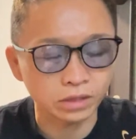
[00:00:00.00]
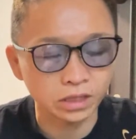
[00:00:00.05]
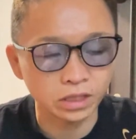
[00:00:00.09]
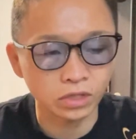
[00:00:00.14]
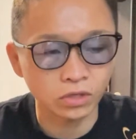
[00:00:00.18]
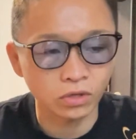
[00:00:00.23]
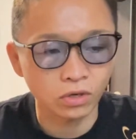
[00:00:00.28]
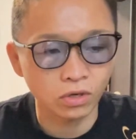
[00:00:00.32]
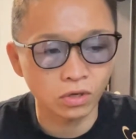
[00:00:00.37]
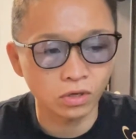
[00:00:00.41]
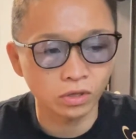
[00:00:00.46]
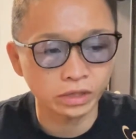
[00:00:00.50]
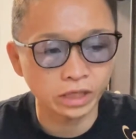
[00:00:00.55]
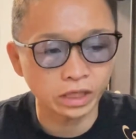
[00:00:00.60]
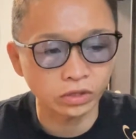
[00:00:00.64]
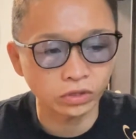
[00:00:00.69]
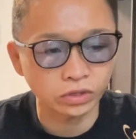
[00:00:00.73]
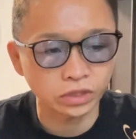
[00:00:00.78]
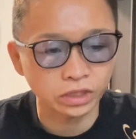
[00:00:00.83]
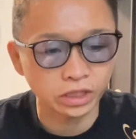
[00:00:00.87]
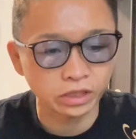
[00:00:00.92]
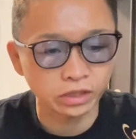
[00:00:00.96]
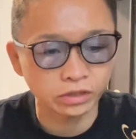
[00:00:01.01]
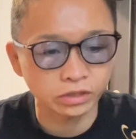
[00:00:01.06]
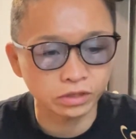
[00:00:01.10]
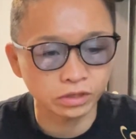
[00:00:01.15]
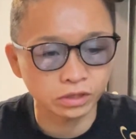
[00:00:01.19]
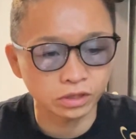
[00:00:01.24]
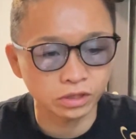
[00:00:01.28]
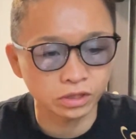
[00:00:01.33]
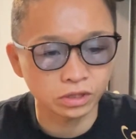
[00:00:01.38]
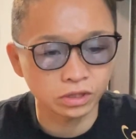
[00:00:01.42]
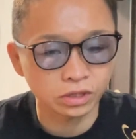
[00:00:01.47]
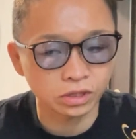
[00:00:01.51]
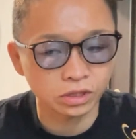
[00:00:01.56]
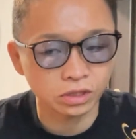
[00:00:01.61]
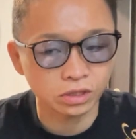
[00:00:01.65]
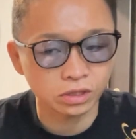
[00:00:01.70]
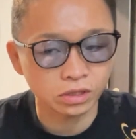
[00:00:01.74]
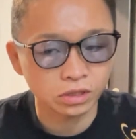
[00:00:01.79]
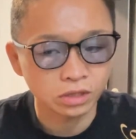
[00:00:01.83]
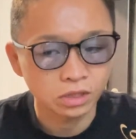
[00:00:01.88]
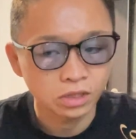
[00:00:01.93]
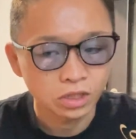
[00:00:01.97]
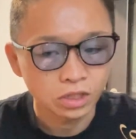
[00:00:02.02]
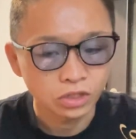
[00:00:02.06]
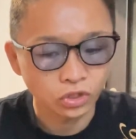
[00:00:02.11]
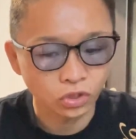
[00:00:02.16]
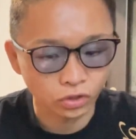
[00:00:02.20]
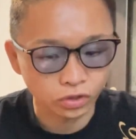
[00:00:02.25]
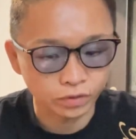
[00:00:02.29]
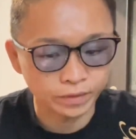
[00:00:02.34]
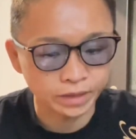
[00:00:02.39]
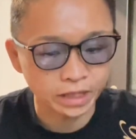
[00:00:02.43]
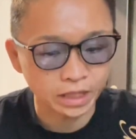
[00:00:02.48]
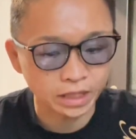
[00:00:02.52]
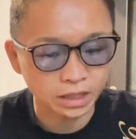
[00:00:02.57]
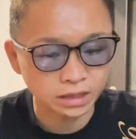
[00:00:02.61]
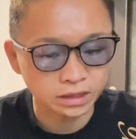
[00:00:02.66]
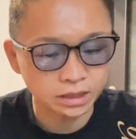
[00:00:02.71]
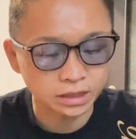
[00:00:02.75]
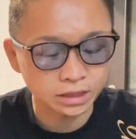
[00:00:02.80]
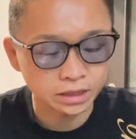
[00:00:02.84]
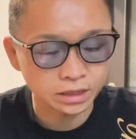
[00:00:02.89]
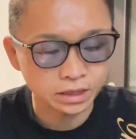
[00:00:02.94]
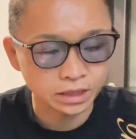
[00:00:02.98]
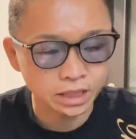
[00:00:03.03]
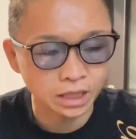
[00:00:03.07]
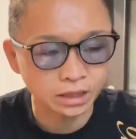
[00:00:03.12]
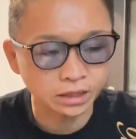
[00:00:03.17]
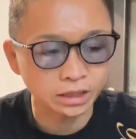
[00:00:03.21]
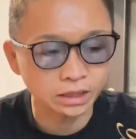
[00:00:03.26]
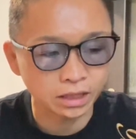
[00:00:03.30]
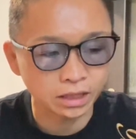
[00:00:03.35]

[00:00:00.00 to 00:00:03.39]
昨日、ケトジニック食みたいな感じにやって